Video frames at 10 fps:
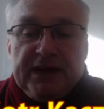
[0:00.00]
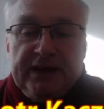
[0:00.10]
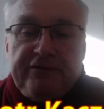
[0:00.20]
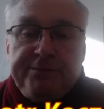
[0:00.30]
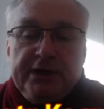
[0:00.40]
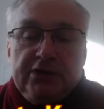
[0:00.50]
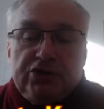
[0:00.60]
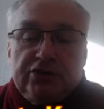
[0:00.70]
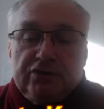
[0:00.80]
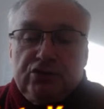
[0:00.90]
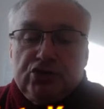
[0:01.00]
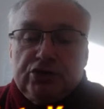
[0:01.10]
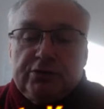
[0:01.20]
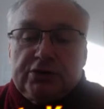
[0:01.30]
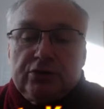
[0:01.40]
F5 w
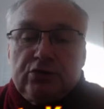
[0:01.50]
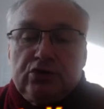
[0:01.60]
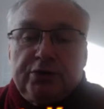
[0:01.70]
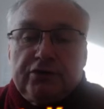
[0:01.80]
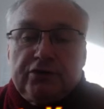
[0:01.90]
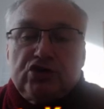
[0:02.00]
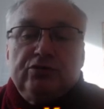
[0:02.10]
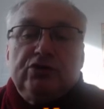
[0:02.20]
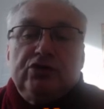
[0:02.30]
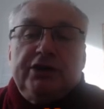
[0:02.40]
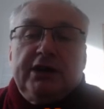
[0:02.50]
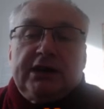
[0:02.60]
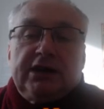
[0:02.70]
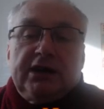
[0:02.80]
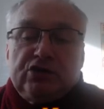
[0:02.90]
dużym stopniu powstrzymuje
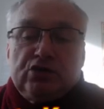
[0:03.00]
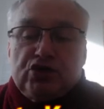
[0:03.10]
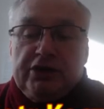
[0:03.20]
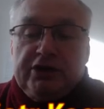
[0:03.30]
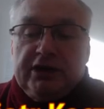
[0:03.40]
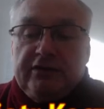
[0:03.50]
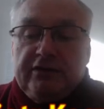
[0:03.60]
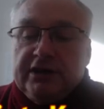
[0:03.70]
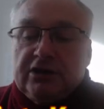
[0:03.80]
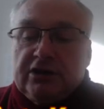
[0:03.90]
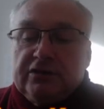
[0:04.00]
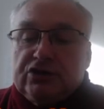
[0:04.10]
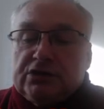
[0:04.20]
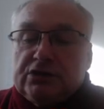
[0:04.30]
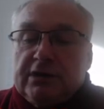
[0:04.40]
atak wzdłuż linii F,
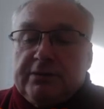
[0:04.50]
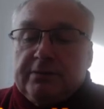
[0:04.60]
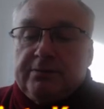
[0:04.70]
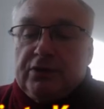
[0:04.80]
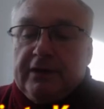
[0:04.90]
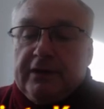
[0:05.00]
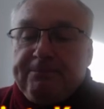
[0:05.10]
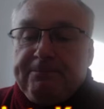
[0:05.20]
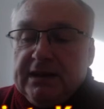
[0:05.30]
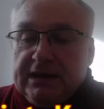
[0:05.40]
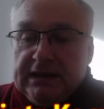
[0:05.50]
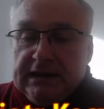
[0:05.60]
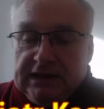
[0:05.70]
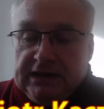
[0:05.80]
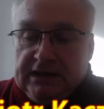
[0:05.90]
jednakowoż osłabia pole.
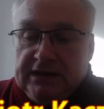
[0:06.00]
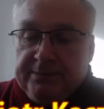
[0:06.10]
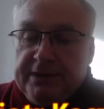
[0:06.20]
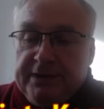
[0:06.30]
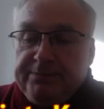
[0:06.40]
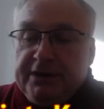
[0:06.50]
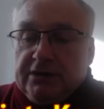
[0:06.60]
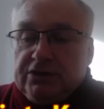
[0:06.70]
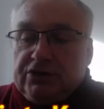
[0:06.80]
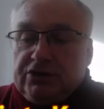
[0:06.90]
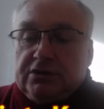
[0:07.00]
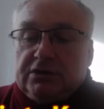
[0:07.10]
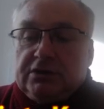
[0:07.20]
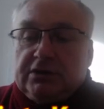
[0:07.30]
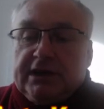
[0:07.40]
B5.
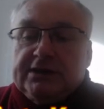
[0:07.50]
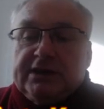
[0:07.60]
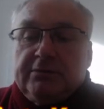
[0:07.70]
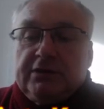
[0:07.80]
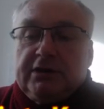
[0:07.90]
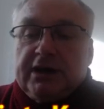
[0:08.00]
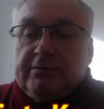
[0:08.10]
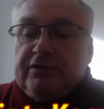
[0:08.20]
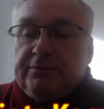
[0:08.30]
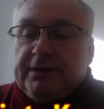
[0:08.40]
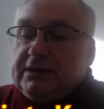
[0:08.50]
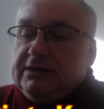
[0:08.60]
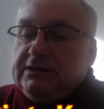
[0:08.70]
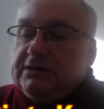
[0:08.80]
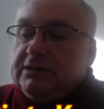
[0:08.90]
Tak samo gramy w
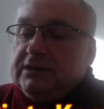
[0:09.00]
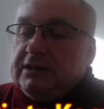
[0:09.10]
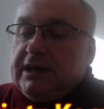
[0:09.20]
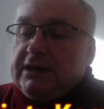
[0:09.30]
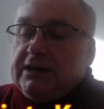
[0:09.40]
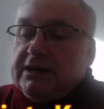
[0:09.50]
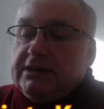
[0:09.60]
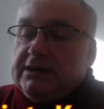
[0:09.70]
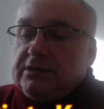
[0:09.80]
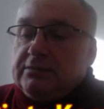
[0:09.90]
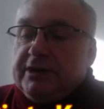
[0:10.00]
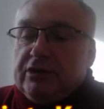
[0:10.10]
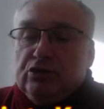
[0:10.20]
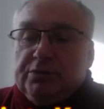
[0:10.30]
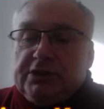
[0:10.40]
partii angielski
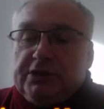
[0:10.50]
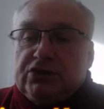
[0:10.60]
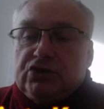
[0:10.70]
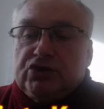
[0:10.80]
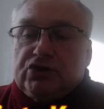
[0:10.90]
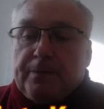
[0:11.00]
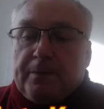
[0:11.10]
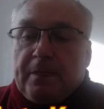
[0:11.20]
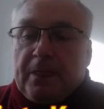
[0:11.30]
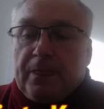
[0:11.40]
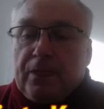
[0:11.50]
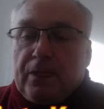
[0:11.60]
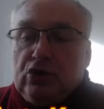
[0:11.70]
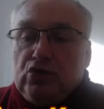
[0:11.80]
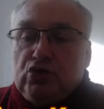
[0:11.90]
białymi C3.
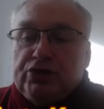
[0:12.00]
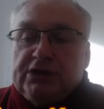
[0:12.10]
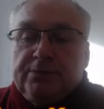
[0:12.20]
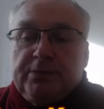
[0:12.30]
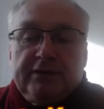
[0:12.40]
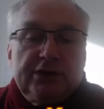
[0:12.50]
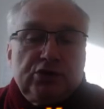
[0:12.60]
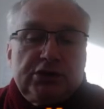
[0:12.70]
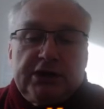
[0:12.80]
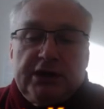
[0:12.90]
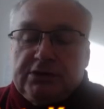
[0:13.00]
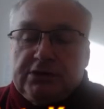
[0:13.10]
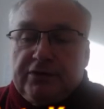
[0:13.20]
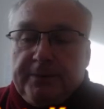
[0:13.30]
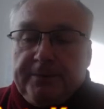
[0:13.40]
To już jest pewne
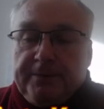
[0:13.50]
ustępstwo.